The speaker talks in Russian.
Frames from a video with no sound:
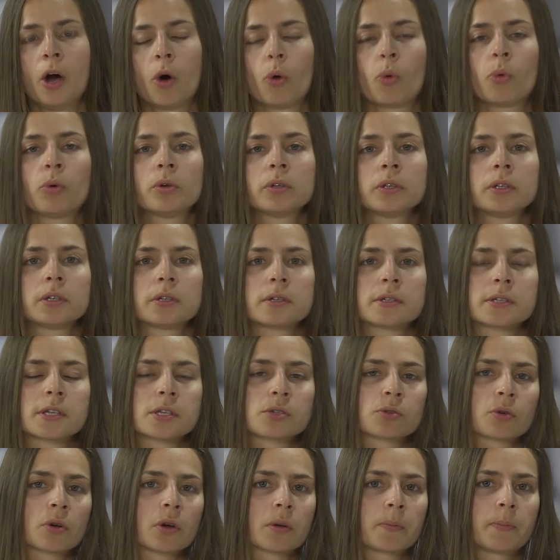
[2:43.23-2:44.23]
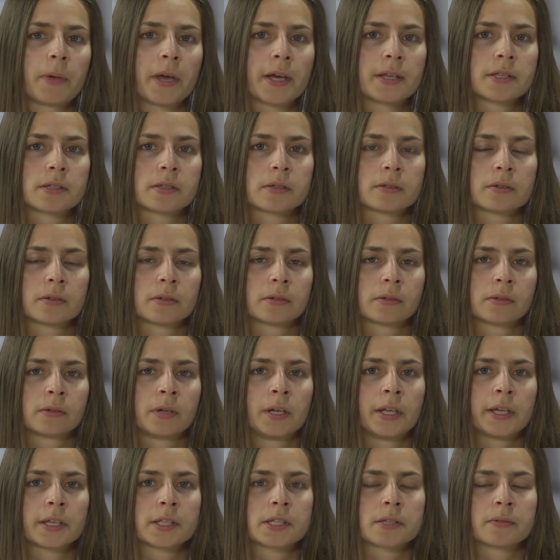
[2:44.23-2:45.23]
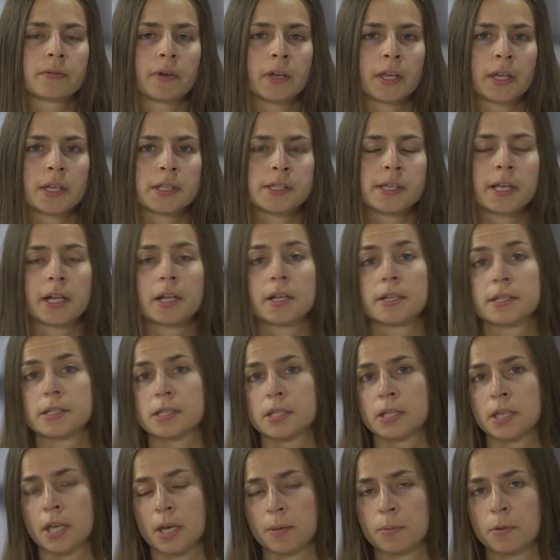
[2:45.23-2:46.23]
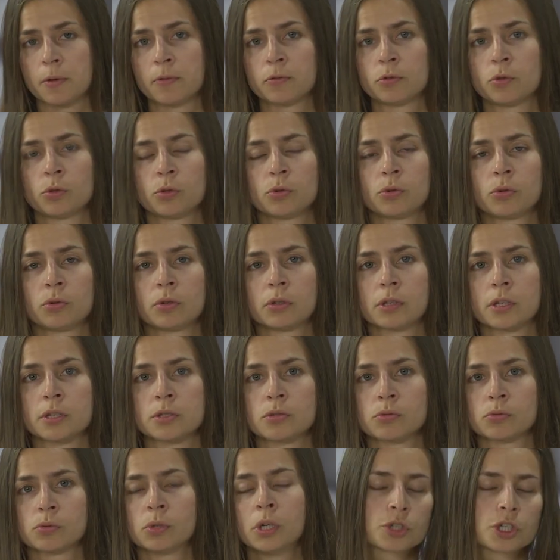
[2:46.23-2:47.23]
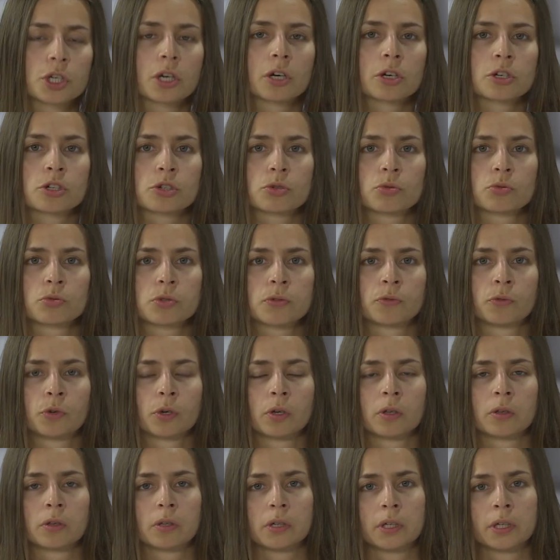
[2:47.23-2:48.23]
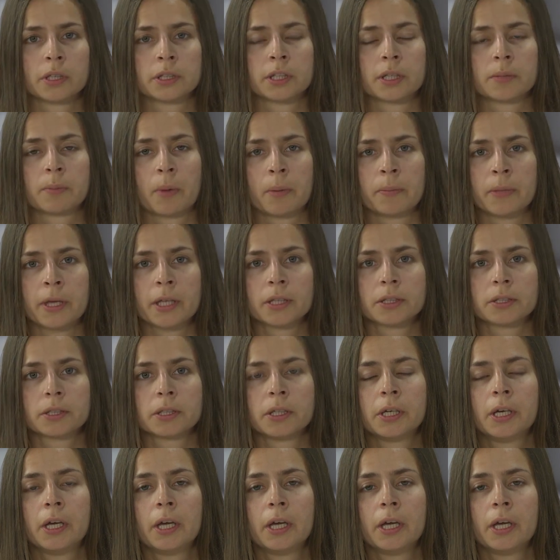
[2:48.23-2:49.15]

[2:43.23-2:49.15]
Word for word: Он за 45 э, лет своей деятельности, я имею в виду Юрий Лозу, очень хорошо усвоил этот момент